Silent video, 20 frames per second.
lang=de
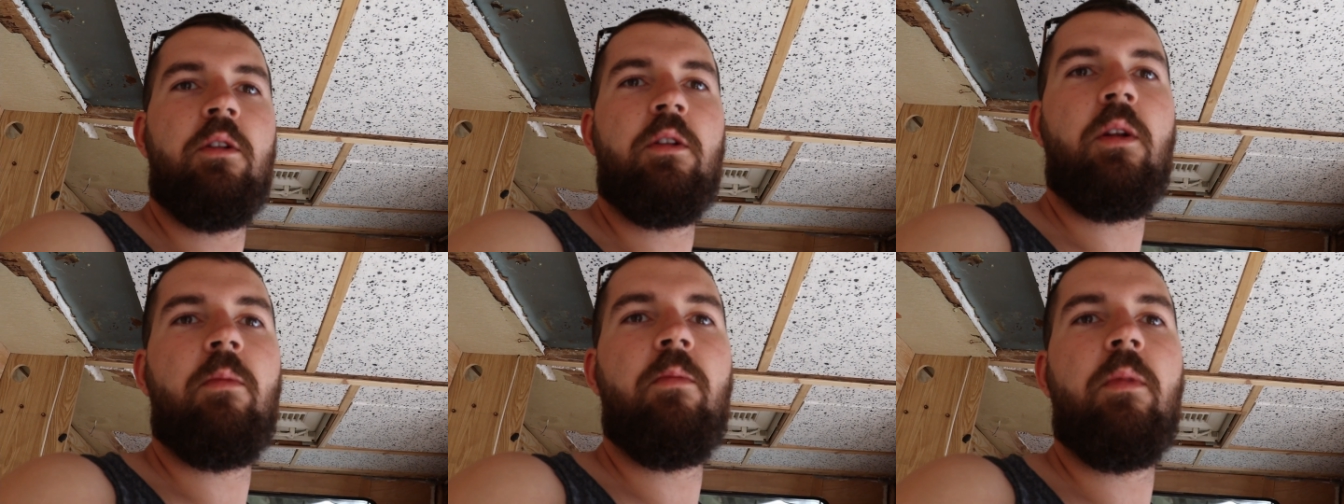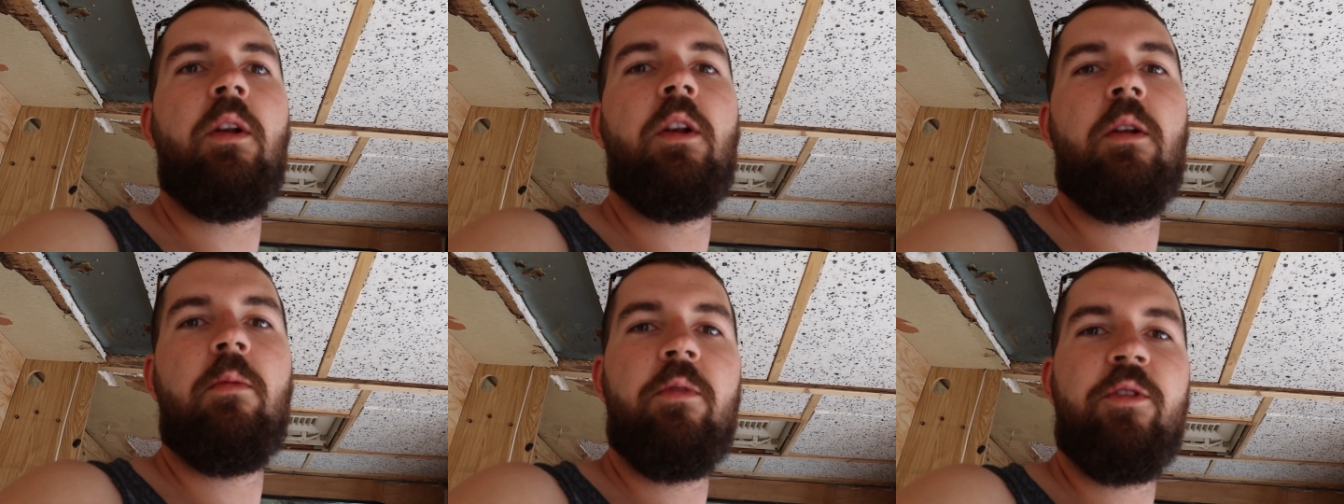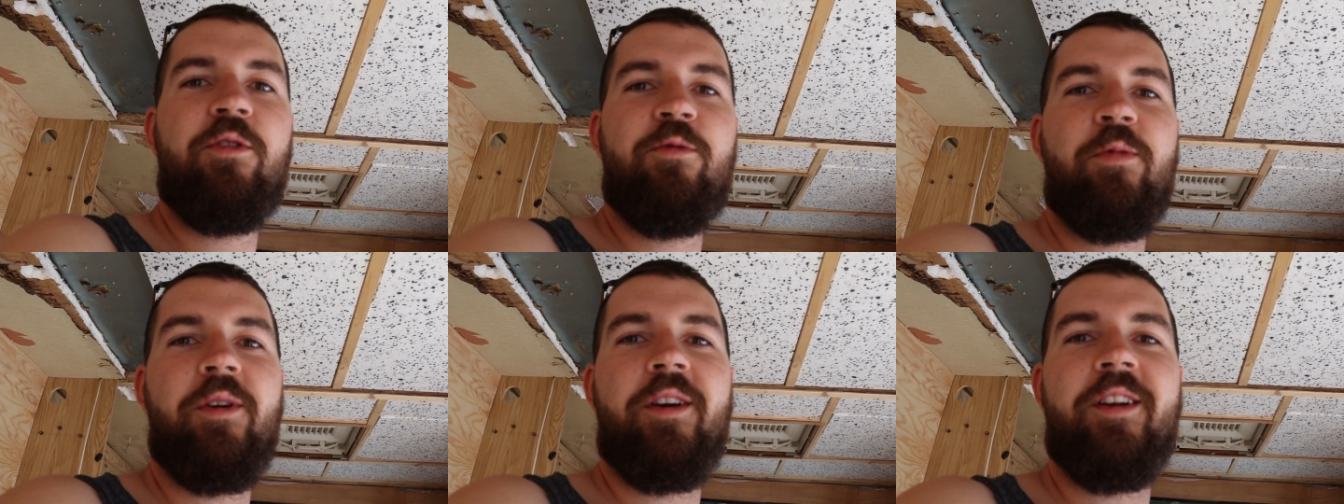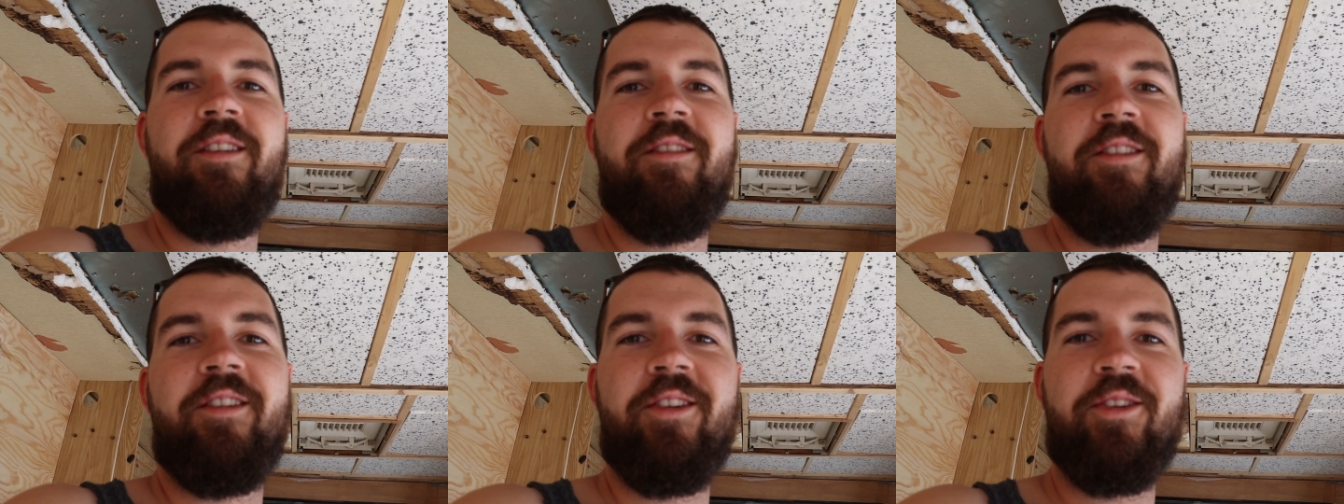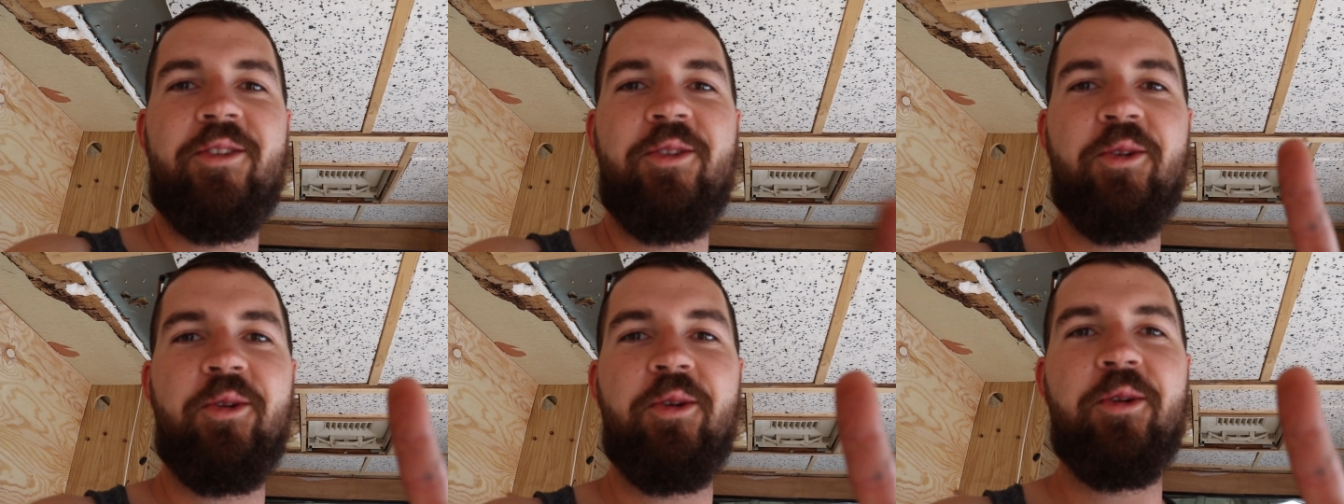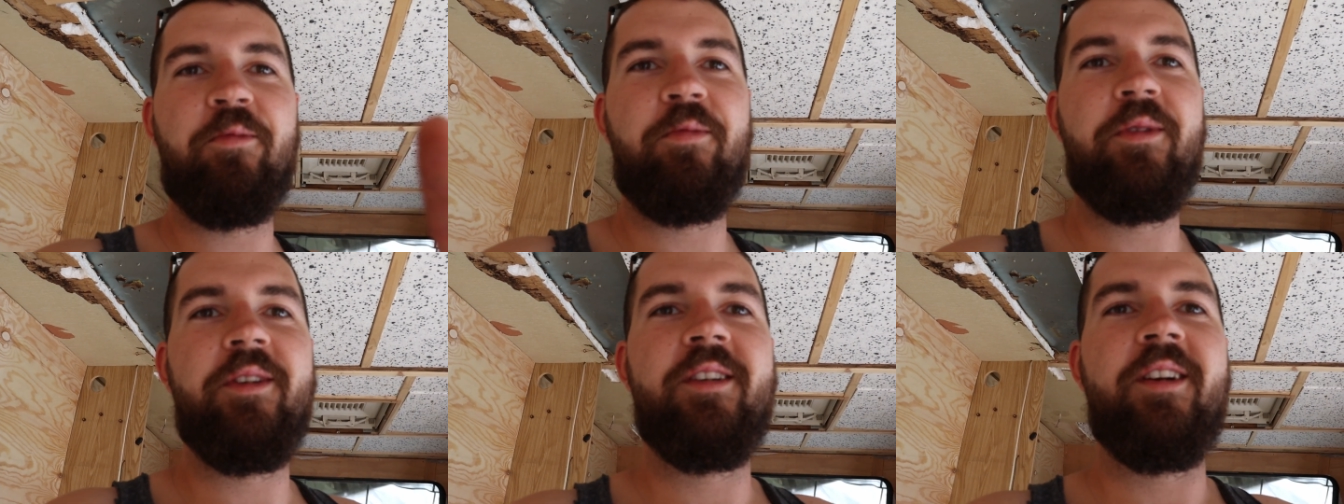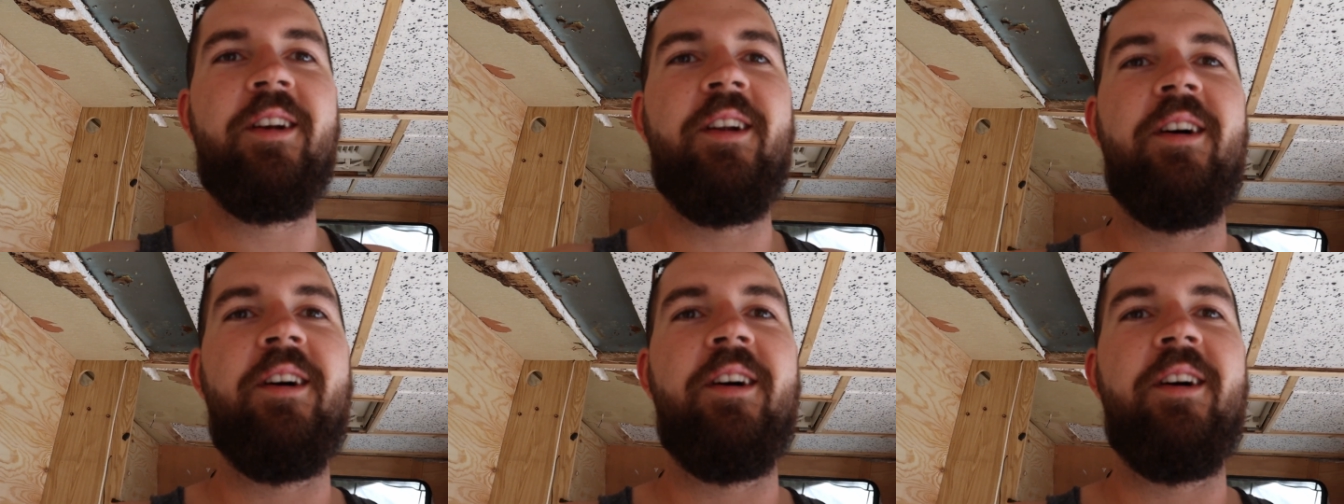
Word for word: dann melde ich mich später wieder zurück. Bis